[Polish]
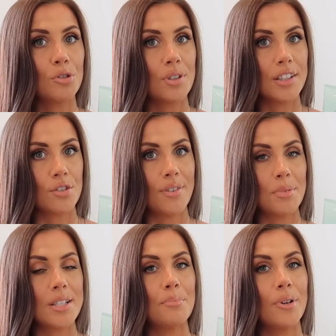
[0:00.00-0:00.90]
który też
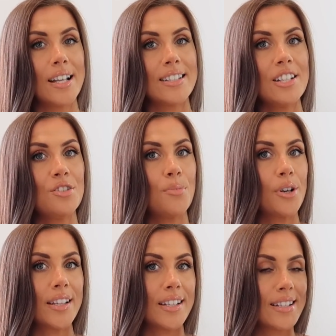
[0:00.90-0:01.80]
Wam chcę polecić, bo
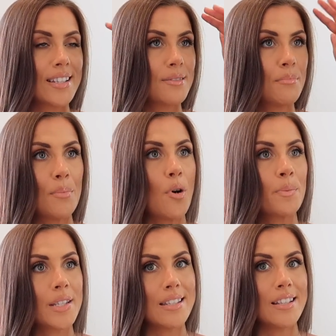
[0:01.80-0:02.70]
ja teraz mam
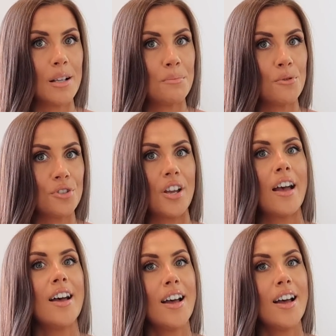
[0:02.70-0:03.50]
obsesję na punkcie